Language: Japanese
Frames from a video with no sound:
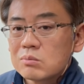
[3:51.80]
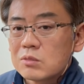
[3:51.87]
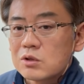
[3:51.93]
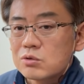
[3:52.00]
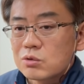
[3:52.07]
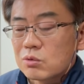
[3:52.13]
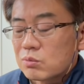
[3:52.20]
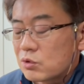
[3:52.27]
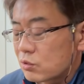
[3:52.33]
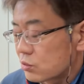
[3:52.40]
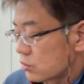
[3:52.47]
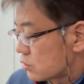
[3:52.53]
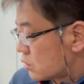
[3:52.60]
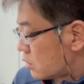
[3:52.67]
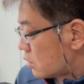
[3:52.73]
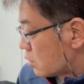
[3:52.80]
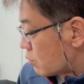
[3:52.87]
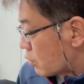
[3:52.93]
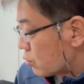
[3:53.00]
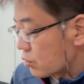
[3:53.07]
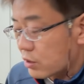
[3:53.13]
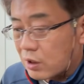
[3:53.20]
まあ、ちょっと見送って、
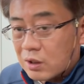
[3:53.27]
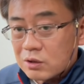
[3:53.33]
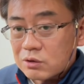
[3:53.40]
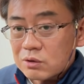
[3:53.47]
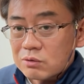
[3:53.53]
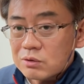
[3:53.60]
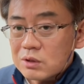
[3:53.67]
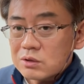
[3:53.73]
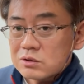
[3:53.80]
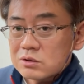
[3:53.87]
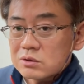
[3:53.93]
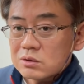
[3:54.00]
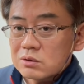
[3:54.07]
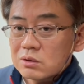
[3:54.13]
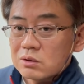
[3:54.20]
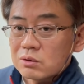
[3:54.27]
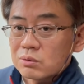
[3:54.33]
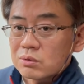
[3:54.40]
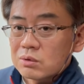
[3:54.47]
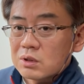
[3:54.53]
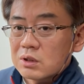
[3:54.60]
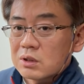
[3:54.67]
まあ、今回 r f フレンズっていう
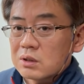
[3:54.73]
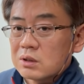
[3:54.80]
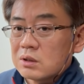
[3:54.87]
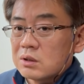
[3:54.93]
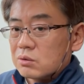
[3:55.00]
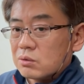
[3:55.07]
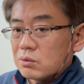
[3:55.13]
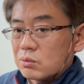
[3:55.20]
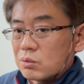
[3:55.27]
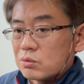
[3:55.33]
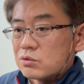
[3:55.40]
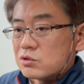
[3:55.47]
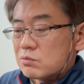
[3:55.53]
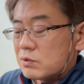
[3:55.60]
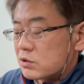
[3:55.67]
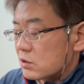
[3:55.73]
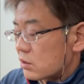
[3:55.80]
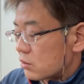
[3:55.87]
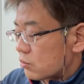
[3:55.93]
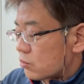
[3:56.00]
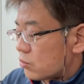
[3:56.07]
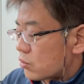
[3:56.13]
ことで購入しました
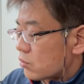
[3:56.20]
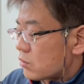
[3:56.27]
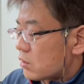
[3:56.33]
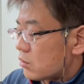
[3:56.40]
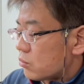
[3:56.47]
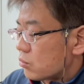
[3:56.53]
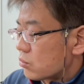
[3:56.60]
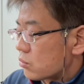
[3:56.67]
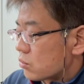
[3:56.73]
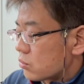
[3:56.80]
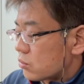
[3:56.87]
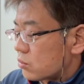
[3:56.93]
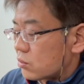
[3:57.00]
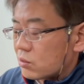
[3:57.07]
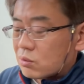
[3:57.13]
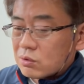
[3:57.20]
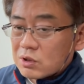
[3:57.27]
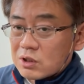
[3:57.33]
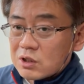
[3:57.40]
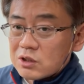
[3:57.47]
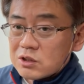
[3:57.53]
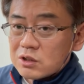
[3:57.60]
これは本当
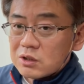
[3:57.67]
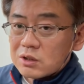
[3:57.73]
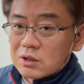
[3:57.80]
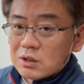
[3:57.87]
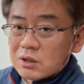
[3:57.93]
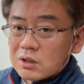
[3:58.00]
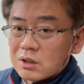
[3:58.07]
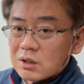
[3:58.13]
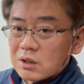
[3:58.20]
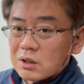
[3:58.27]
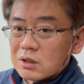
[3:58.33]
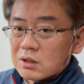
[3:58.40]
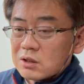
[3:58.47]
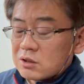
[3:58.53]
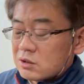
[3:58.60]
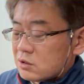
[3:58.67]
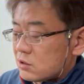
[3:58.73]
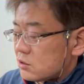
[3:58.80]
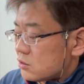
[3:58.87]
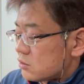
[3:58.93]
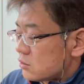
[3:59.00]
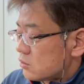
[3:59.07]
に気に入っていて
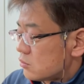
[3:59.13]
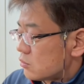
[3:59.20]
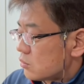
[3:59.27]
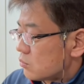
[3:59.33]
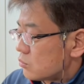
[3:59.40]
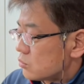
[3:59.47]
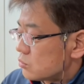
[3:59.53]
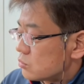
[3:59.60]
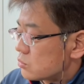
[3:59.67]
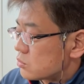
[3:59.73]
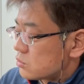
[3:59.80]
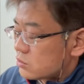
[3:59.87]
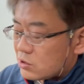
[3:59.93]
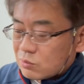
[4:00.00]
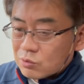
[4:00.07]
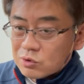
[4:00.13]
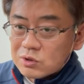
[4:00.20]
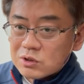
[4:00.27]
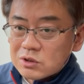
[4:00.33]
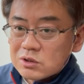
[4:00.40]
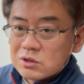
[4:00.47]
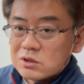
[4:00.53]
写りも
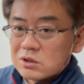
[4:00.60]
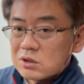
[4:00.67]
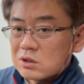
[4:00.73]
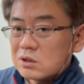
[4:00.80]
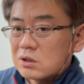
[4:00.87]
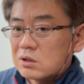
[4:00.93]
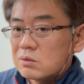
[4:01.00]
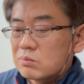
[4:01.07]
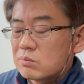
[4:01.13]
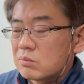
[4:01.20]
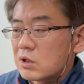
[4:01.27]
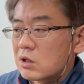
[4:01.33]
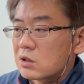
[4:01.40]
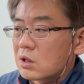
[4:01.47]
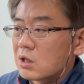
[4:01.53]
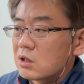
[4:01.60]
いいし、まあ、